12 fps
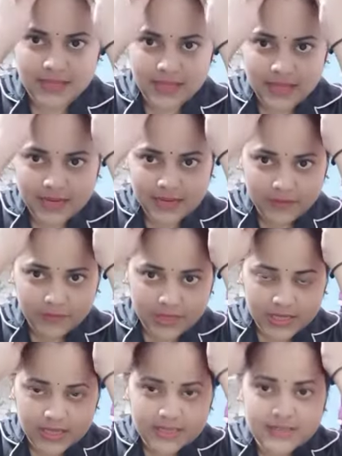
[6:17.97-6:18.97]
এটা আমি
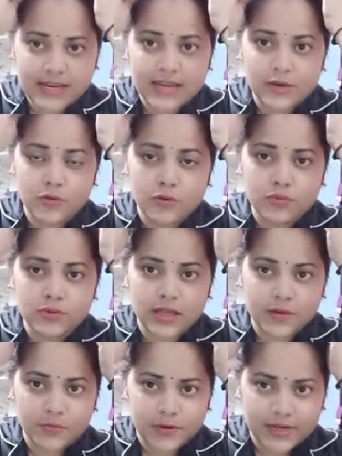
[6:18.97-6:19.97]
হেয়ার স্টাইল করবো
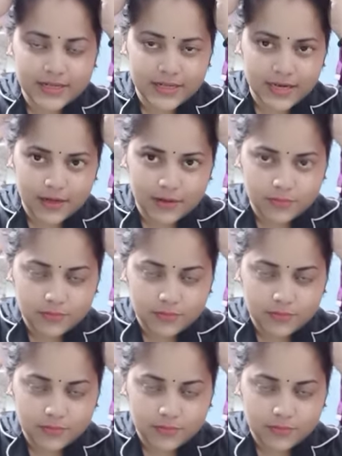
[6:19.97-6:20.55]
তারপরে এটা লাগাবো